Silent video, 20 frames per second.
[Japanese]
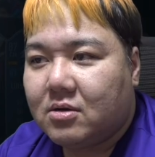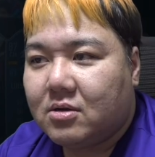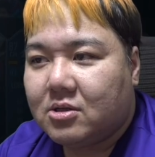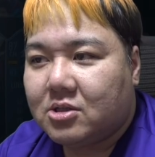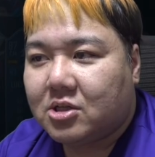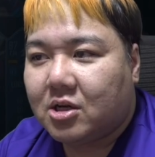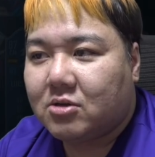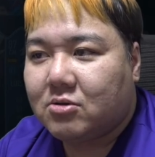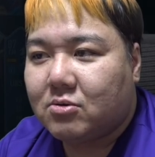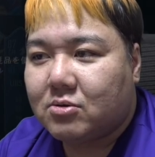
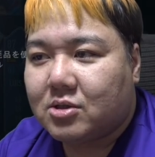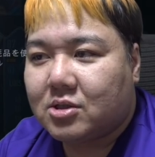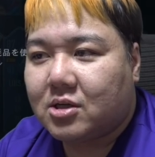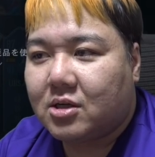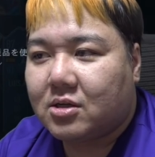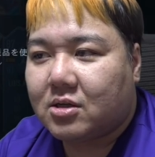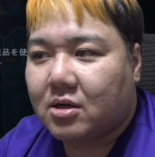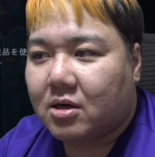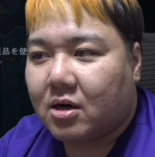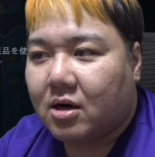シャドウつ
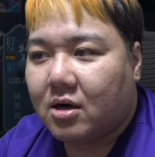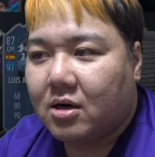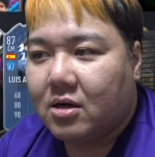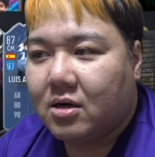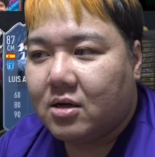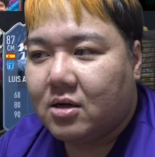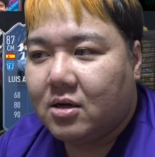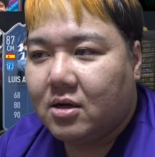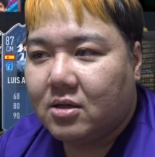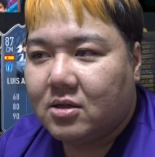けたら。
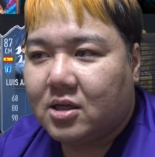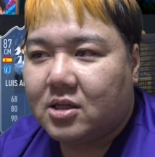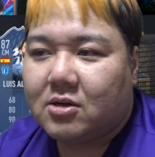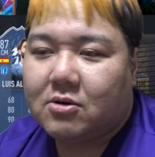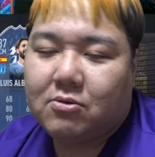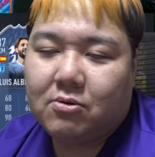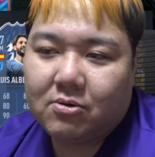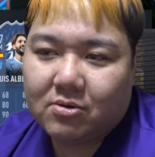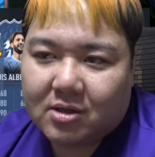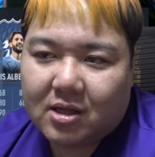ただ
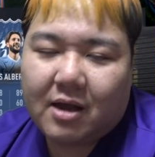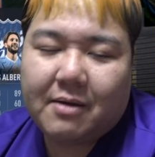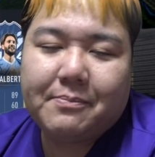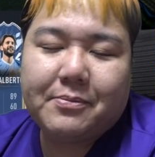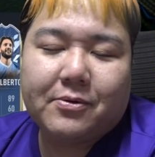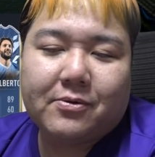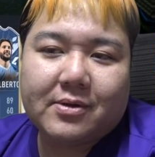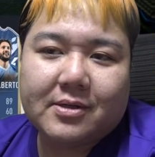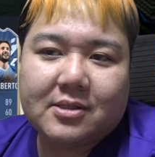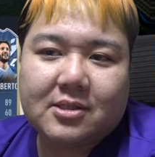この
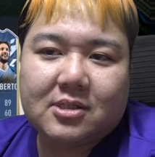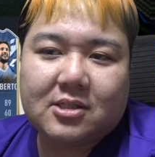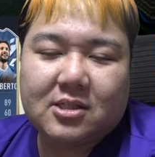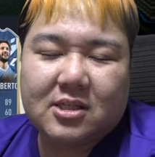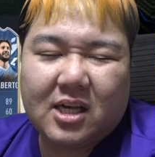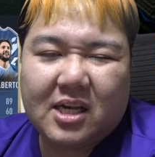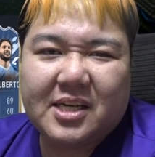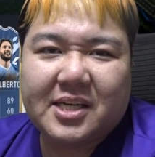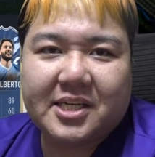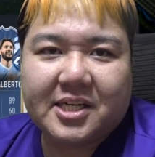タイプ俺す
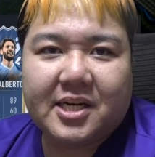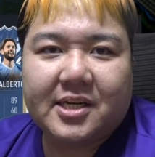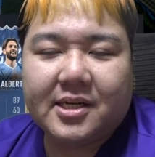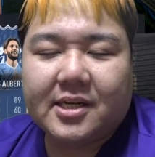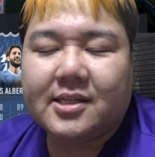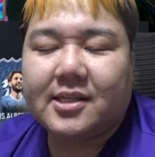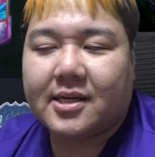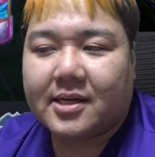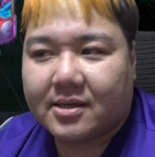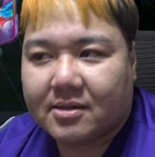げえ嫌い
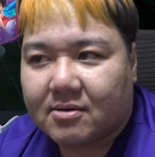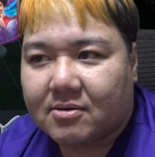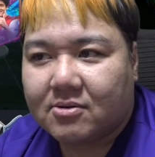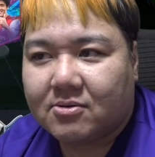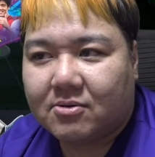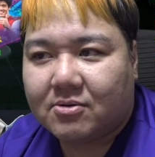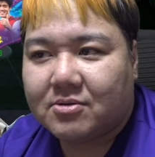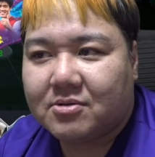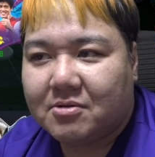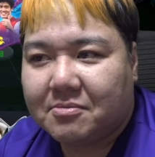なんだけど、
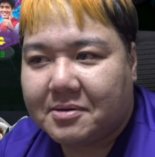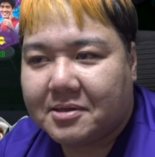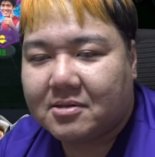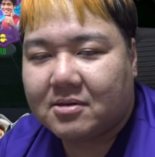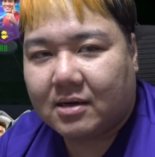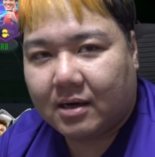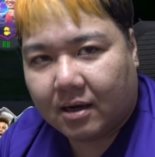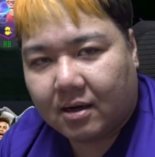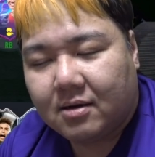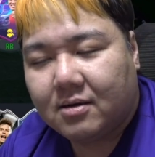コルドバ
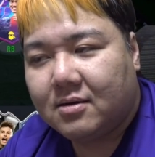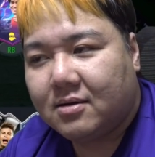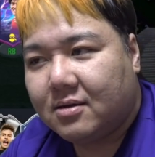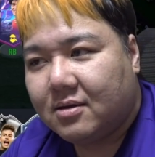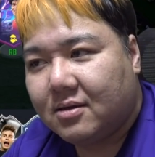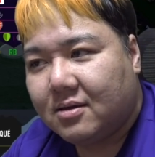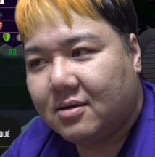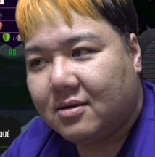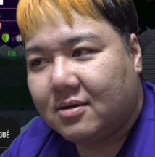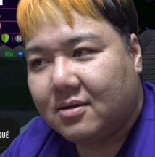とか。
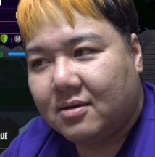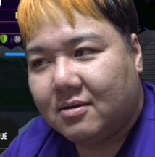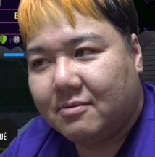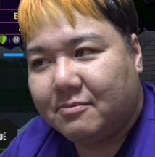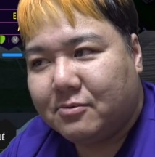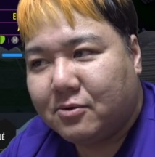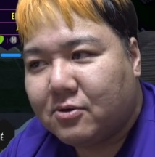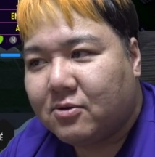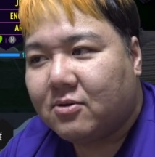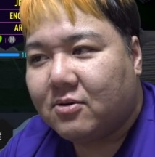
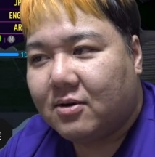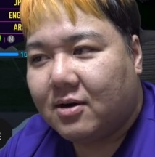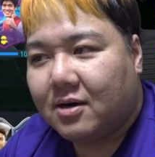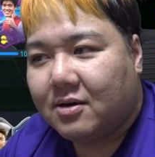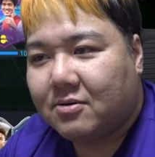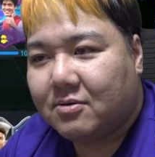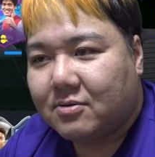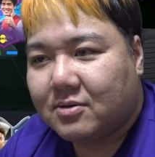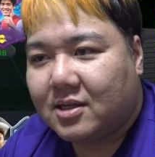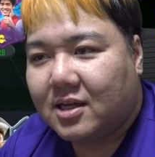も
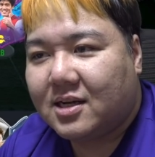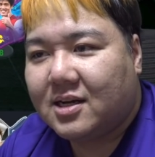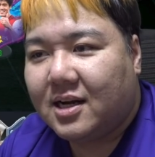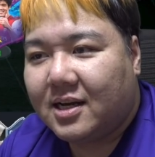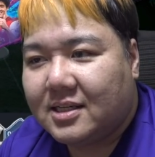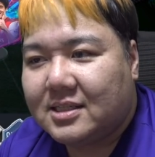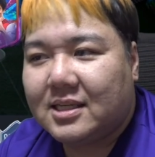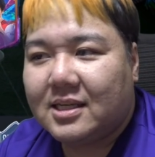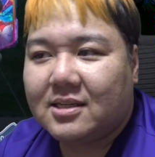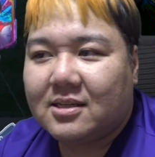うで
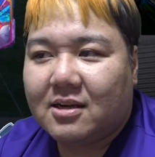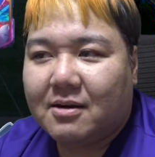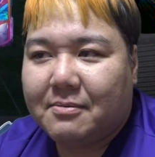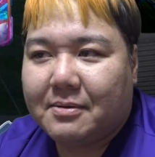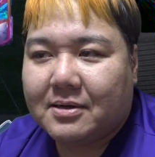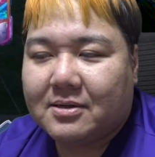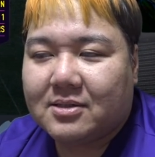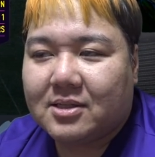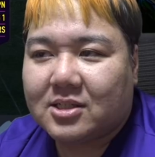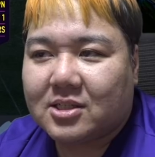かい
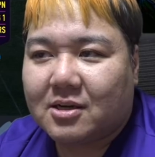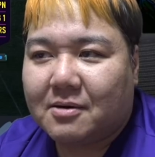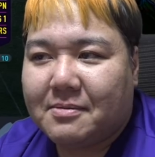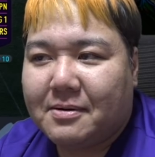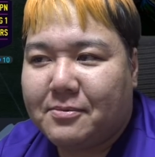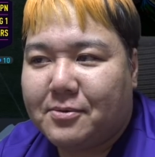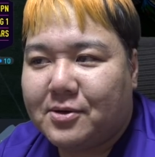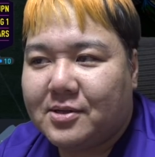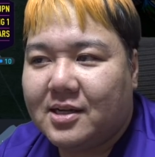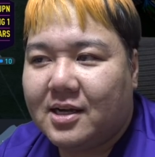センターバックでしか
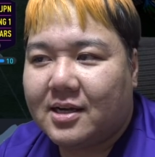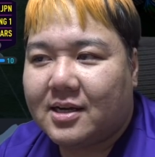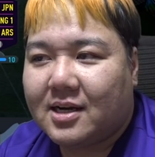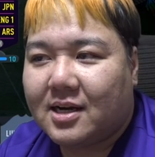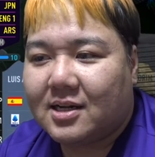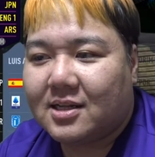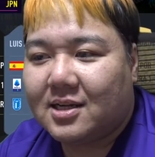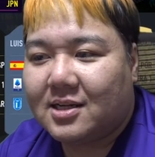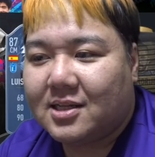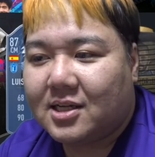守れない
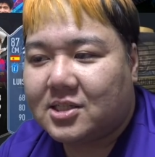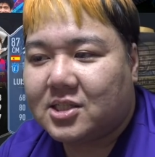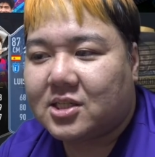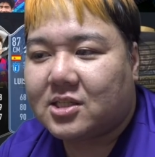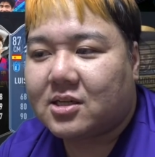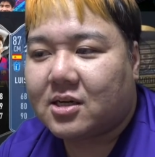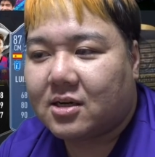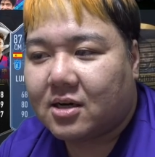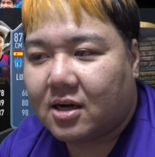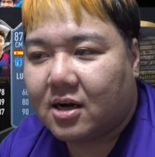体になっ
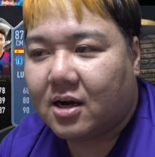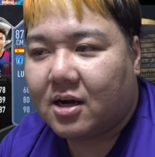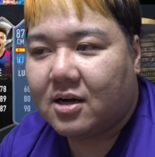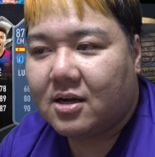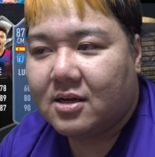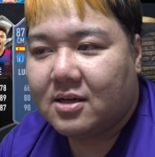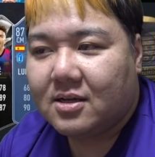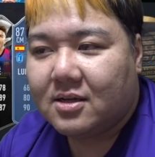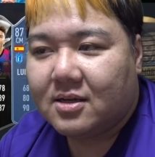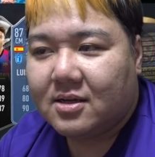ちゃったから、
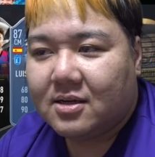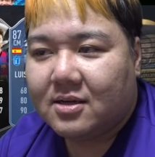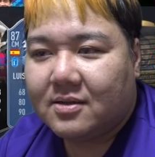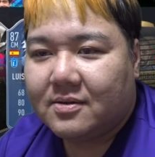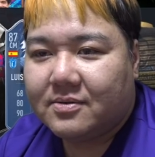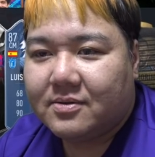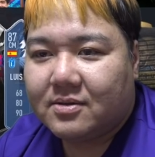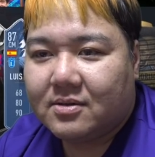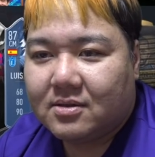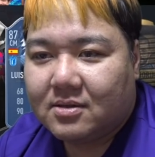
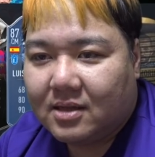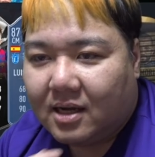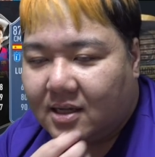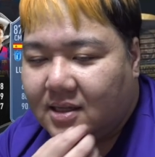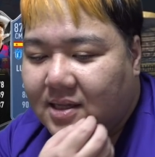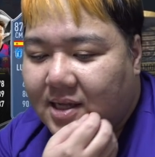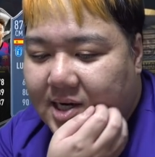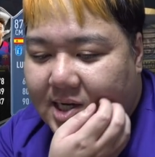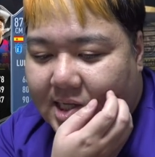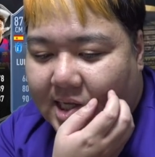な
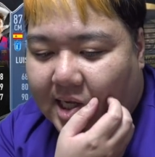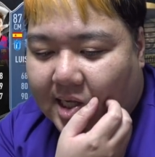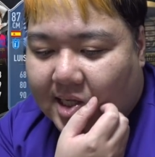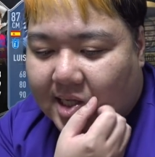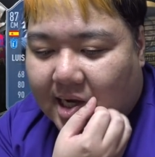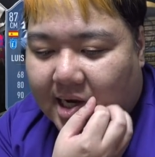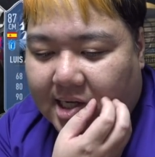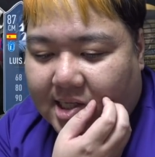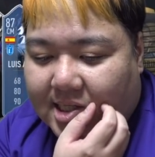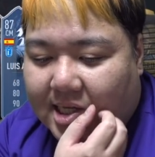んなら
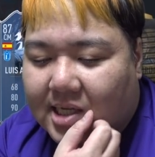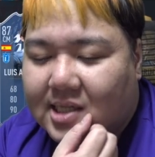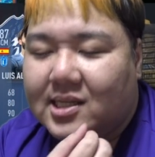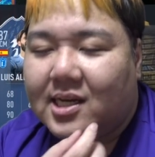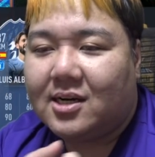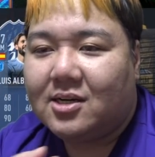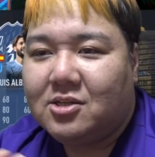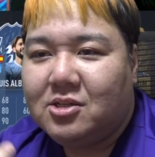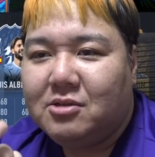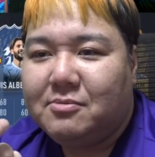だった
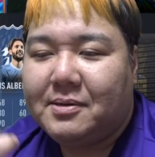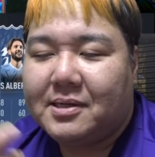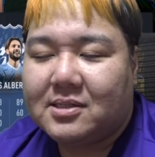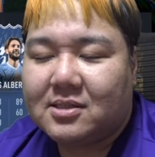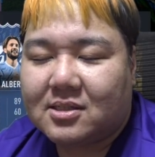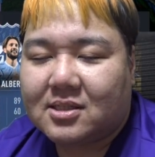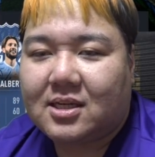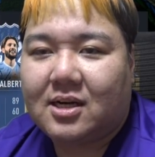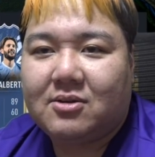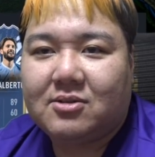らルーベン
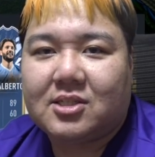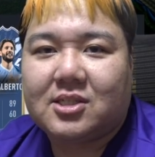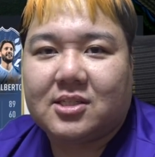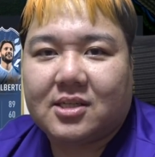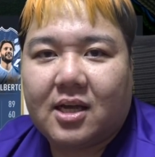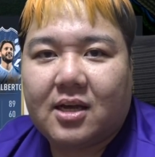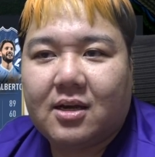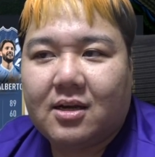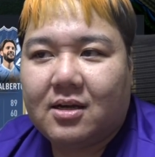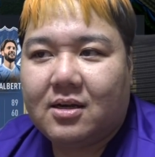使うし
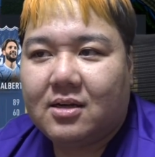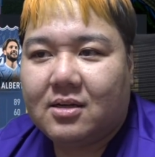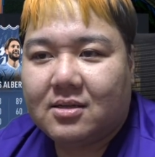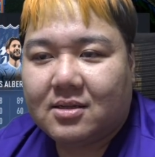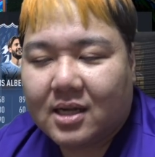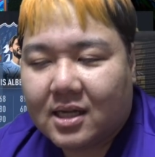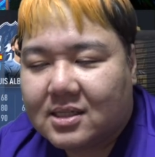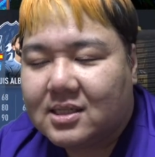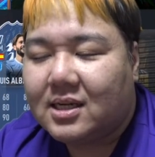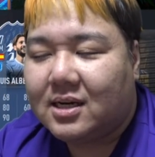ね。
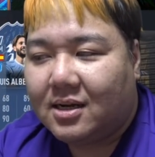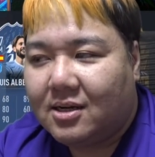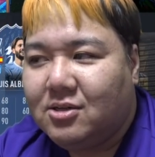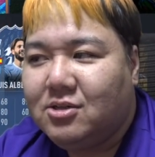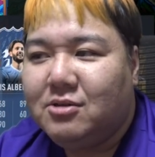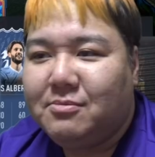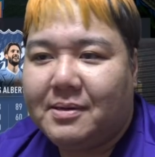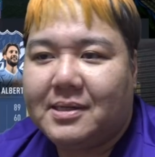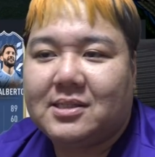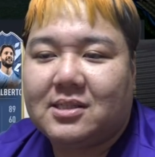だったら
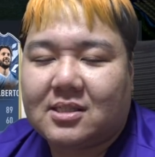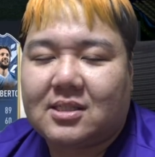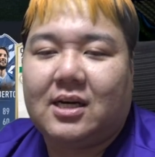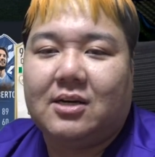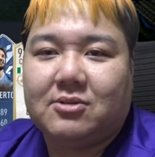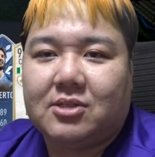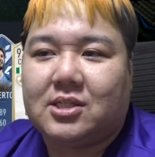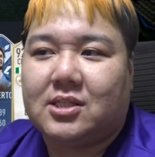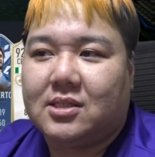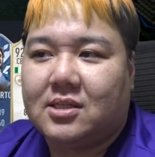ルーベン
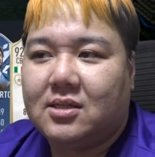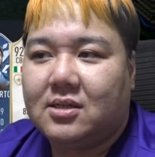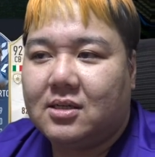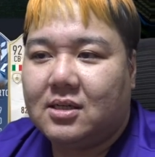使うし、